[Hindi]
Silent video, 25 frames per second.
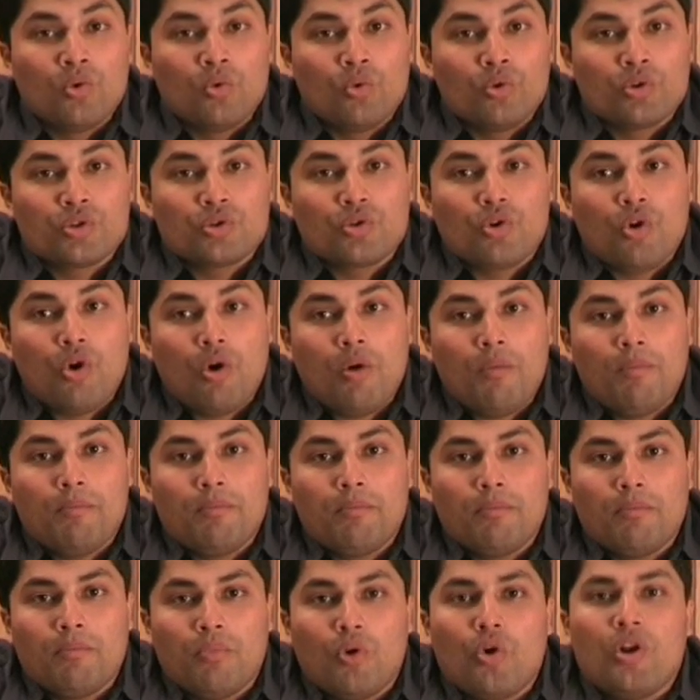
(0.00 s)
उसको
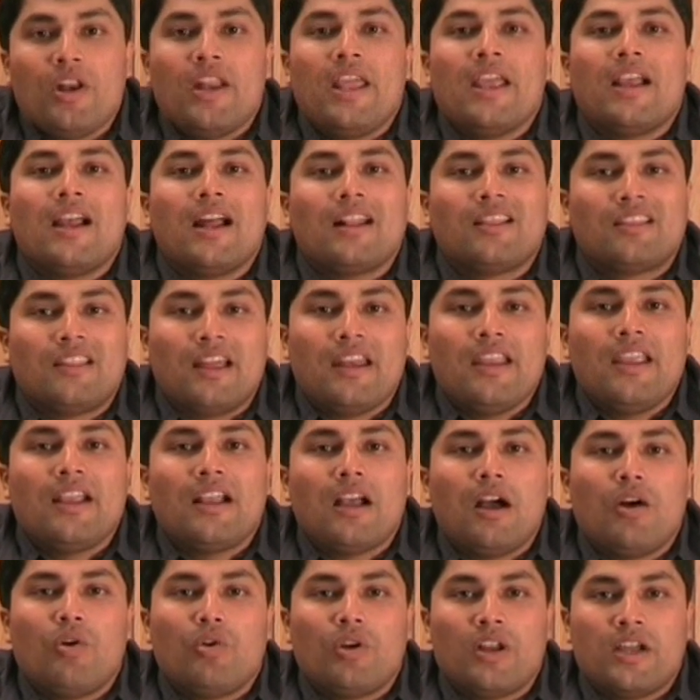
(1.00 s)
बोलने का
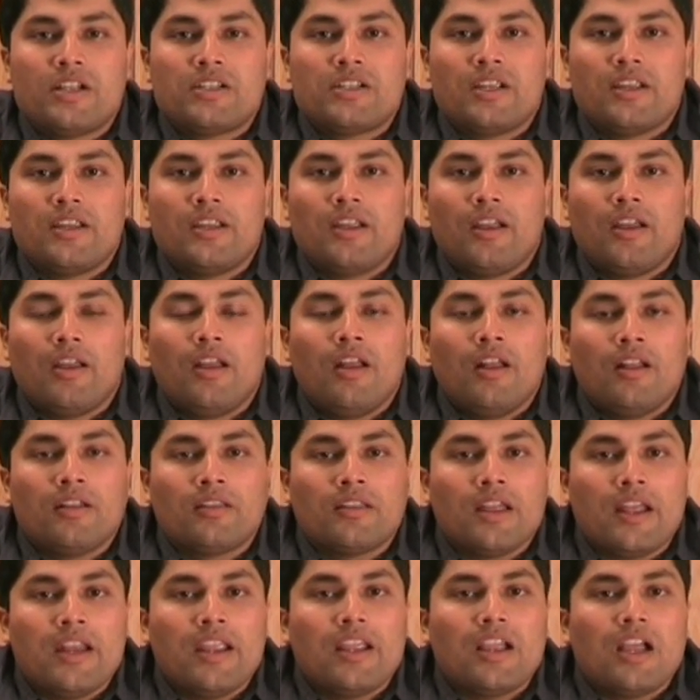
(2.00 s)
तरीका होना चाहिए
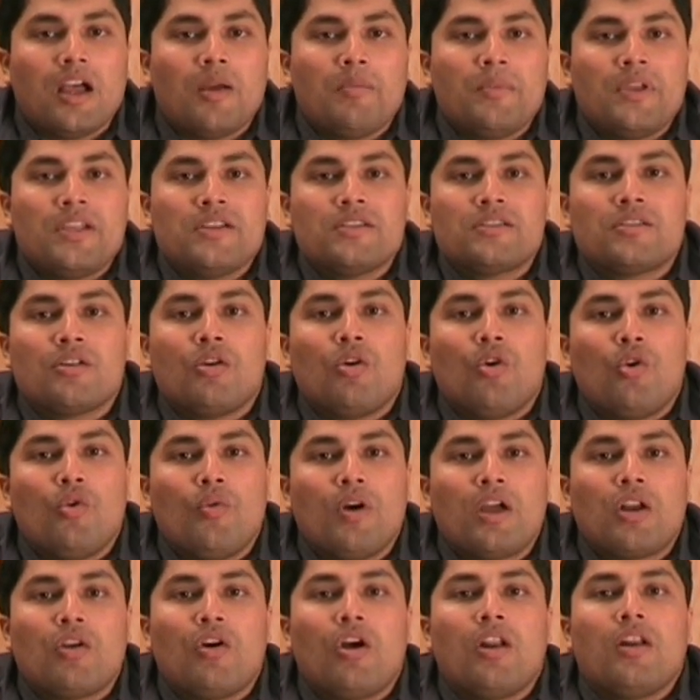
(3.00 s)
तरीका मीन्स
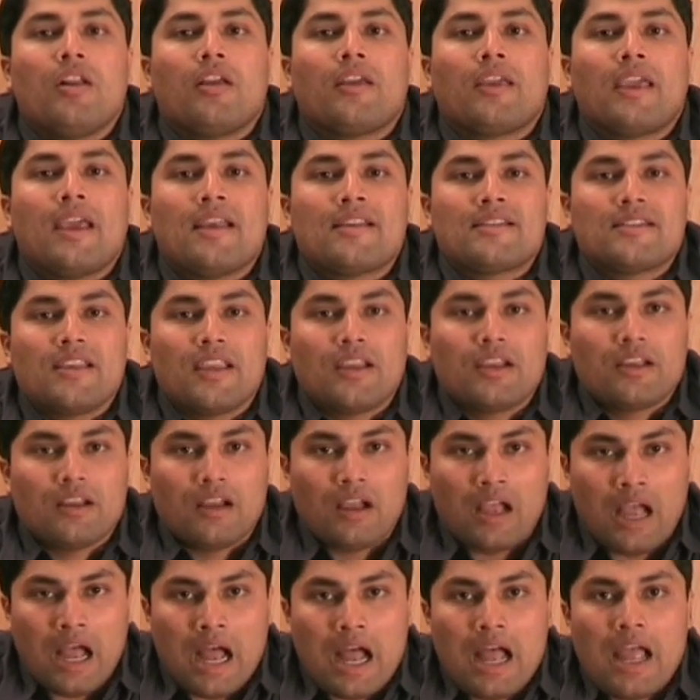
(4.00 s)
ओवरऑल कैसे
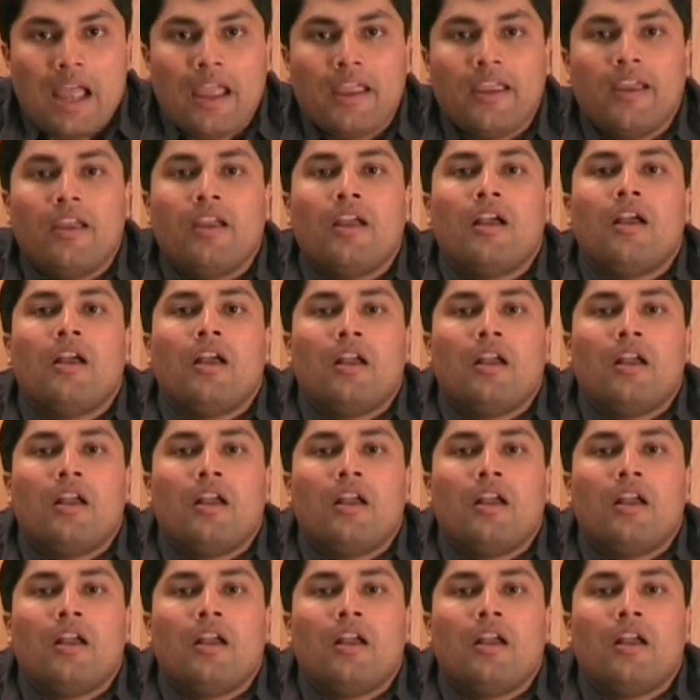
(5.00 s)
हाय